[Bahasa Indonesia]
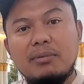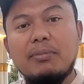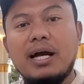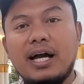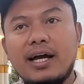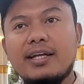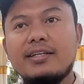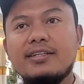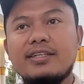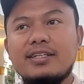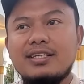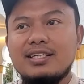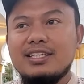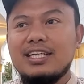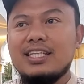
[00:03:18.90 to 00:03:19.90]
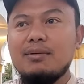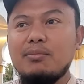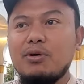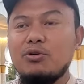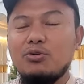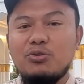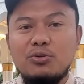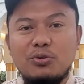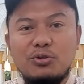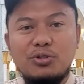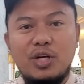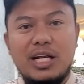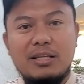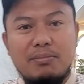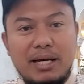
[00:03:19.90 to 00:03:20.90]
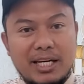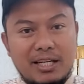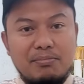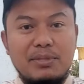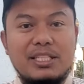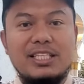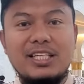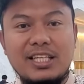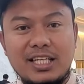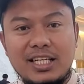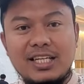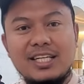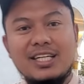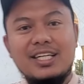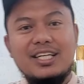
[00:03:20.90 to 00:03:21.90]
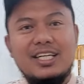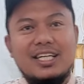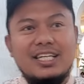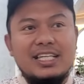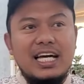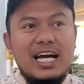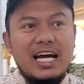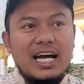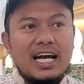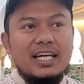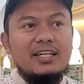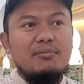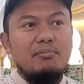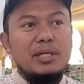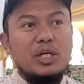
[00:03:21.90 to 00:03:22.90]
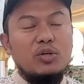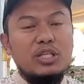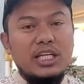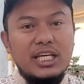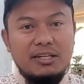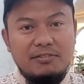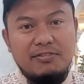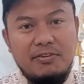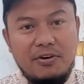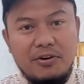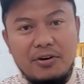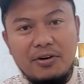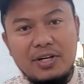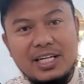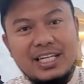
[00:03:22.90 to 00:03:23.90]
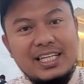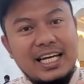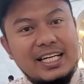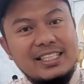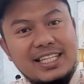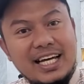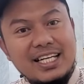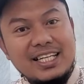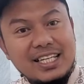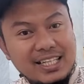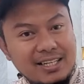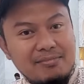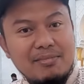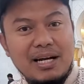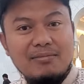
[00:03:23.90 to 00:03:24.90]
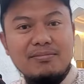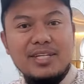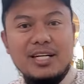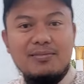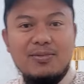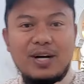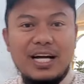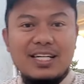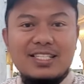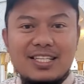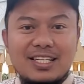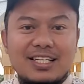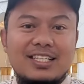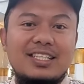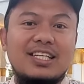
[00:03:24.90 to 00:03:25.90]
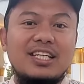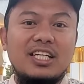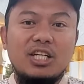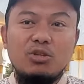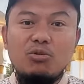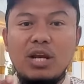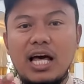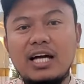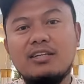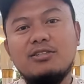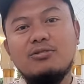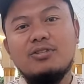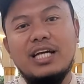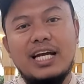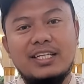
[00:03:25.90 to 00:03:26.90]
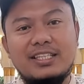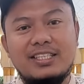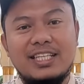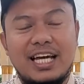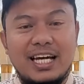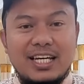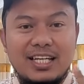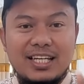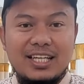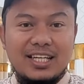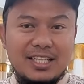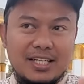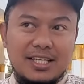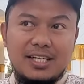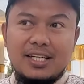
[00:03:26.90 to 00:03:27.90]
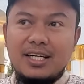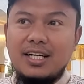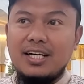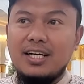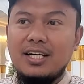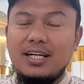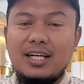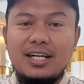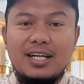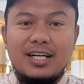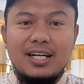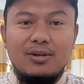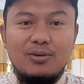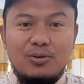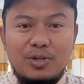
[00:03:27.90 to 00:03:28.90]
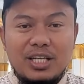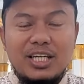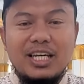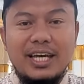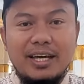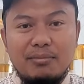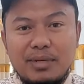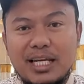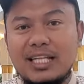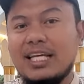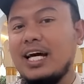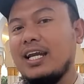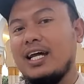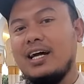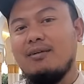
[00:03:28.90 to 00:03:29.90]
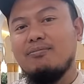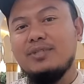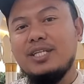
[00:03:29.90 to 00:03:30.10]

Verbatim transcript: 5-an. Kita mau nunggu sholat maghrib di sini dan menurut info yang jadi imam dan muazin di sini itu langsung guys dari uh, Uni Emirat Arab.